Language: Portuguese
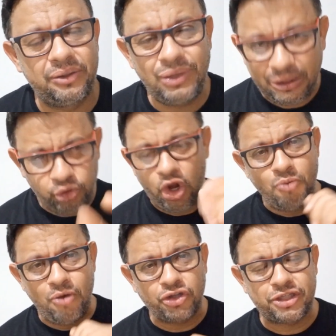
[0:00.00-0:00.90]
O natural
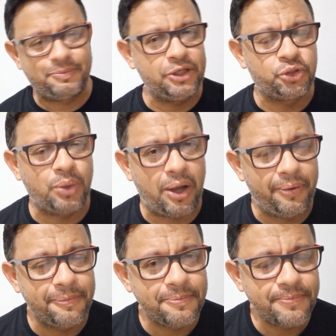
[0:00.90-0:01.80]
mostra
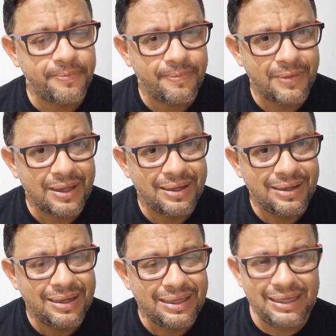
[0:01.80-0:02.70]
espiritual.
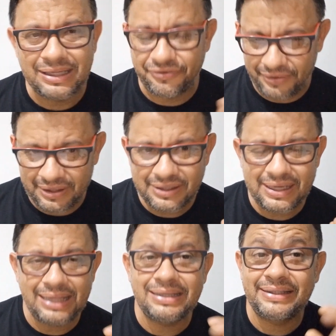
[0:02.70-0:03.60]
E às vezes
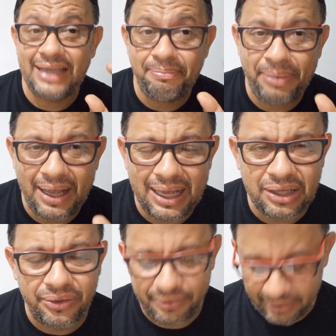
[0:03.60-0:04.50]
elas se apagam.